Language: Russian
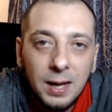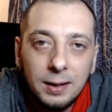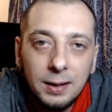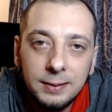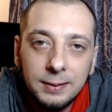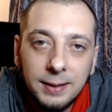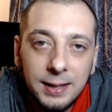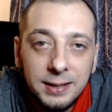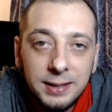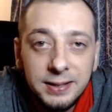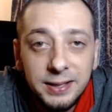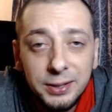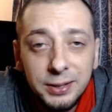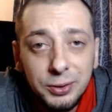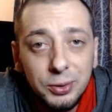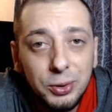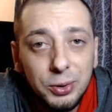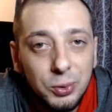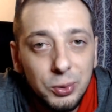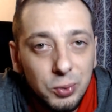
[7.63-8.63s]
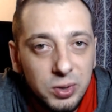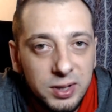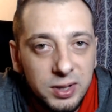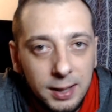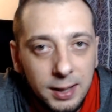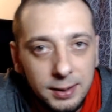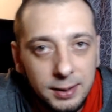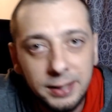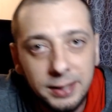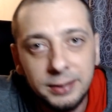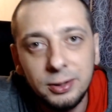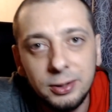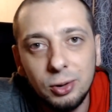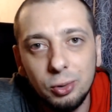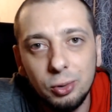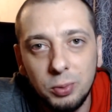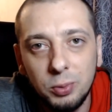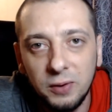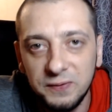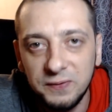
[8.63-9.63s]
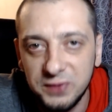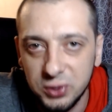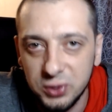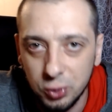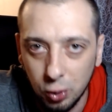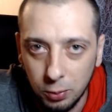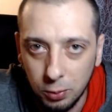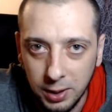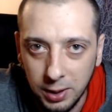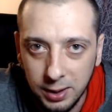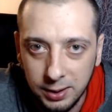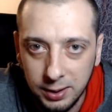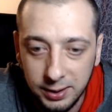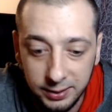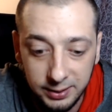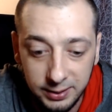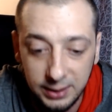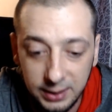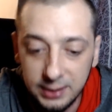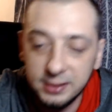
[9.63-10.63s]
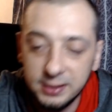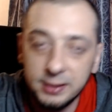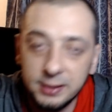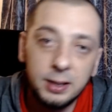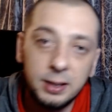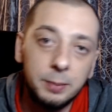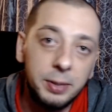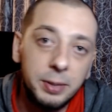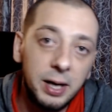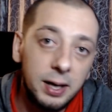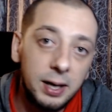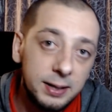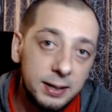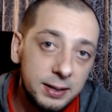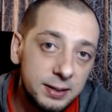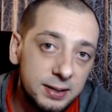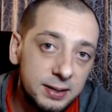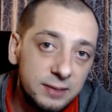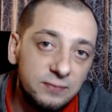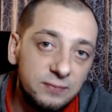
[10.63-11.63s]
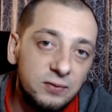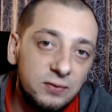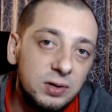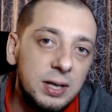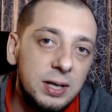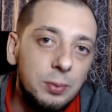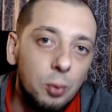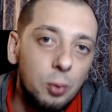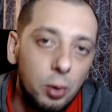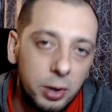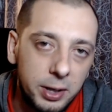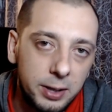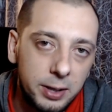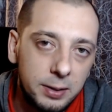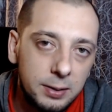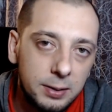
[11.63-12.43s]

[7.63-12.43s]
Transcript: Для тех, кто не узнал, это Любовь Соболь, катается на кабриолете возле моря.